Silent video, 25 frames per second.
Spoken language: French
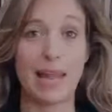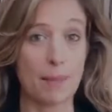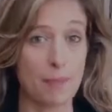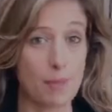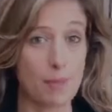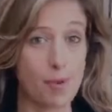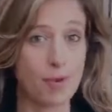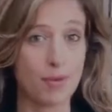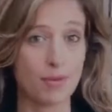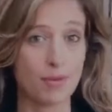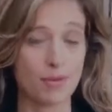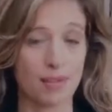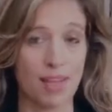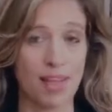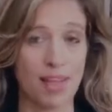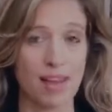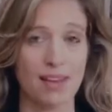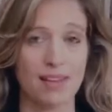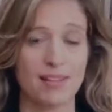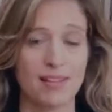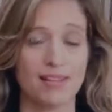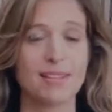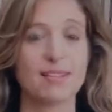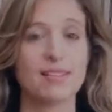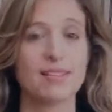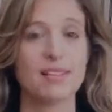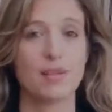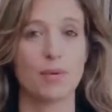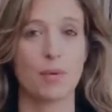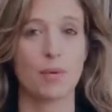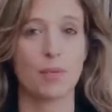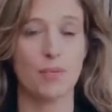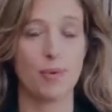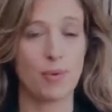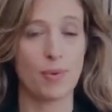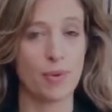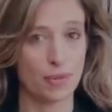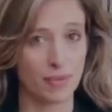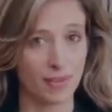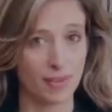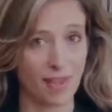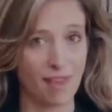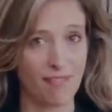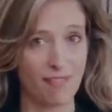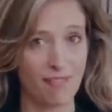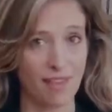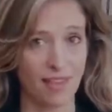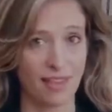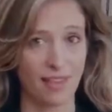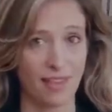Et la bonne nouvelle, c'est qu'on peut le
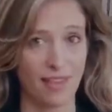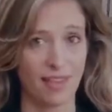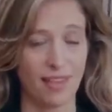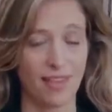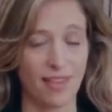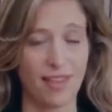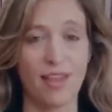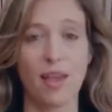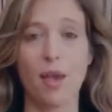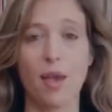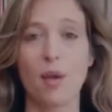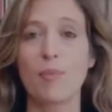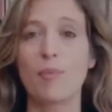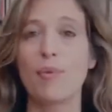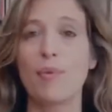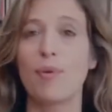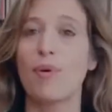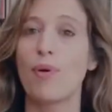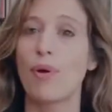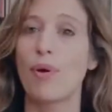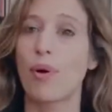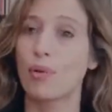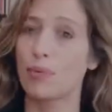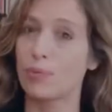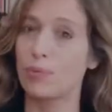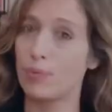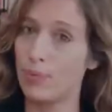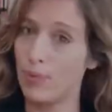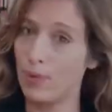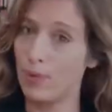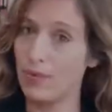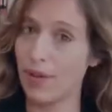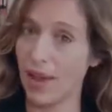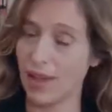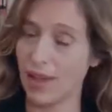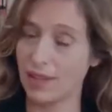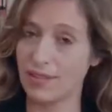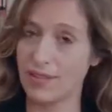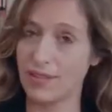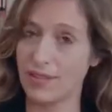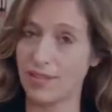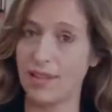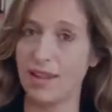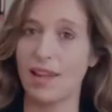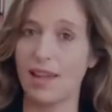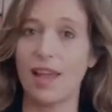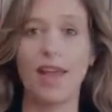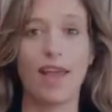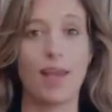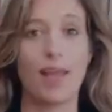travailler pour le rendre plus
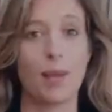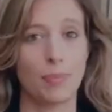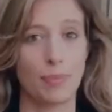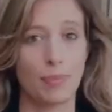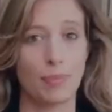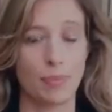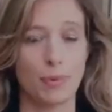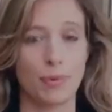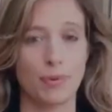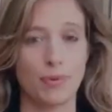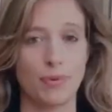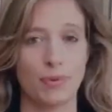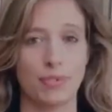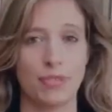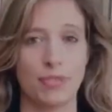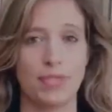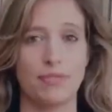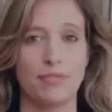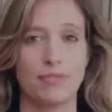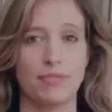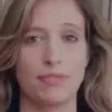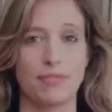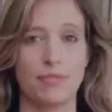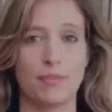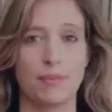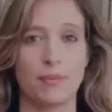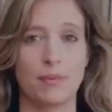fertile et plus productif.